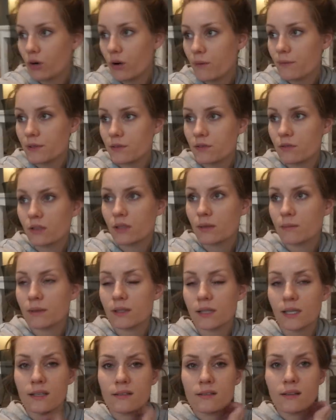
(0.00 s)
räumen jetzt noch eben
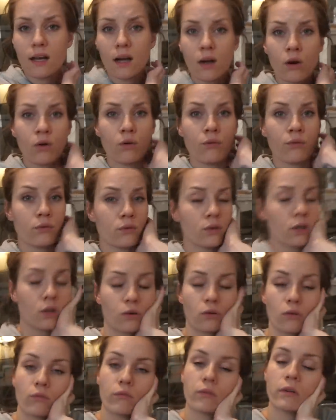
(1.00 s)
den Rest auf und dann
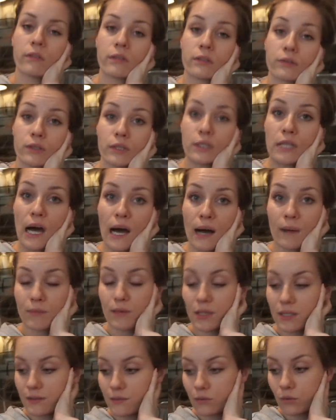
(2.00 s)
gucken wir, was wir heute
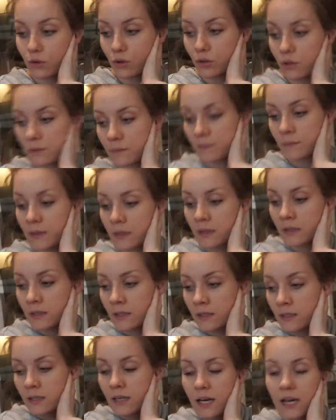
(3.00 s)
Abend essen können.
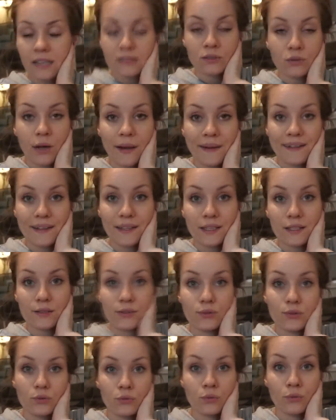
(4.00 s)
Also
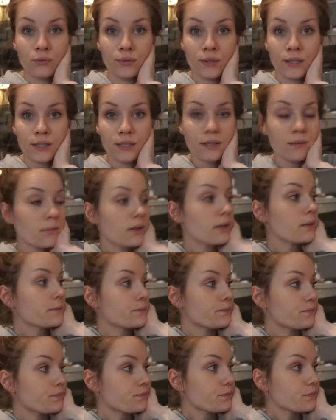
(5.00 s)
eigentlich so wie immer.
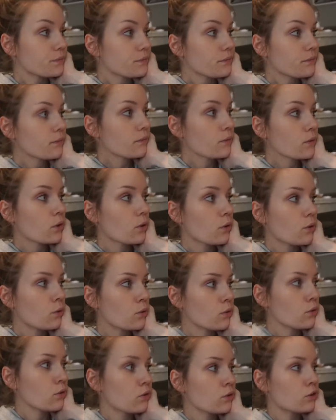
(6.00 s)

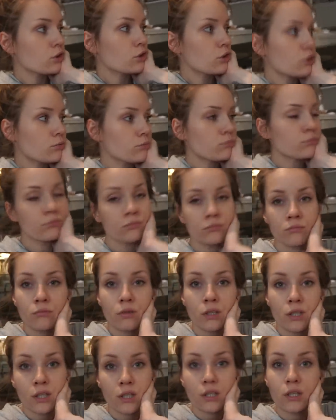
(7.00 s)
Und
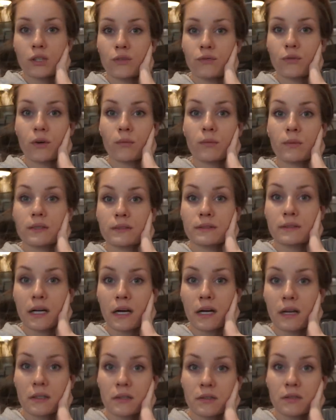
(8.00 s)
ich würde mal
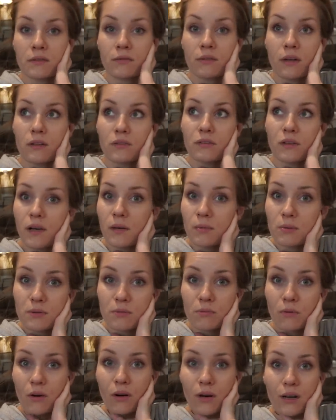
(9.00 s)
sagen, eventuell
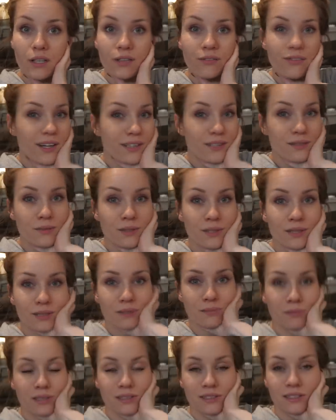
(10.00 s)
bis morgen. Ich weiß nicht,
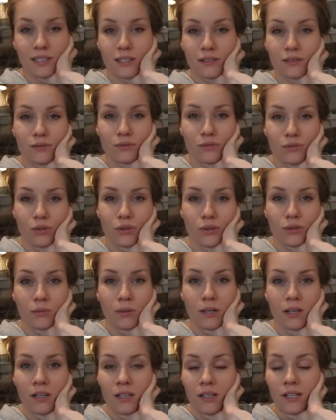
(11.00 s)
ich mache es noch
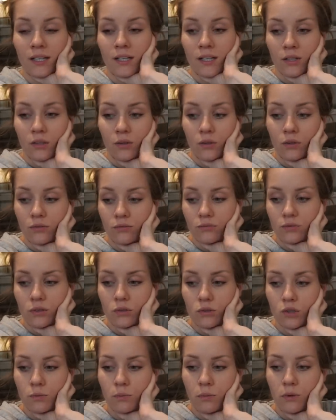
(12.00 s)
immer irgendwie
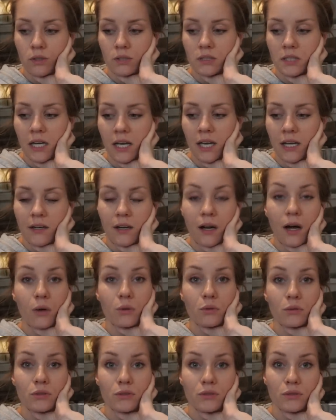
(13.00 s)
so spontan
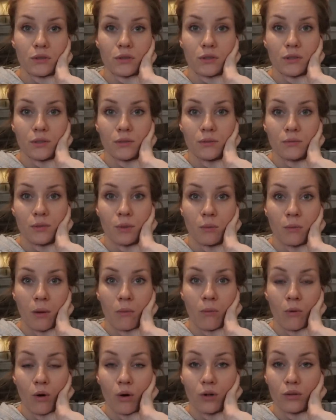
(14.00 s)
aus, äh, immer
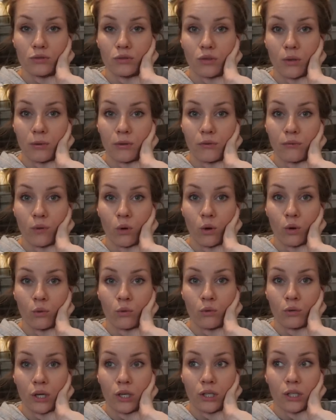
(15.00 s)
morgens, ob ich vlogge
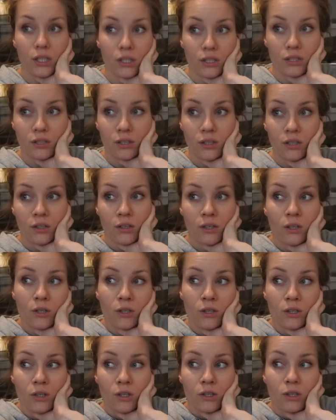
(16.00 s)
oder nicht
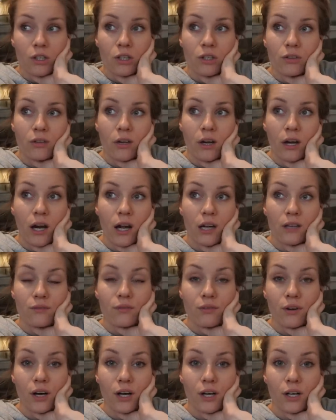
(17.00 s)
ich sag
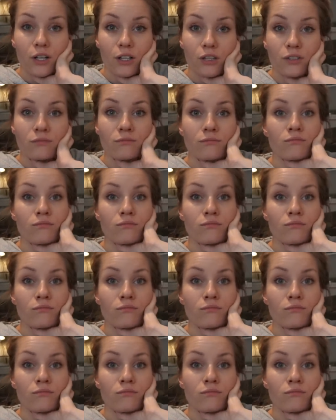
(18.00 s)
einfach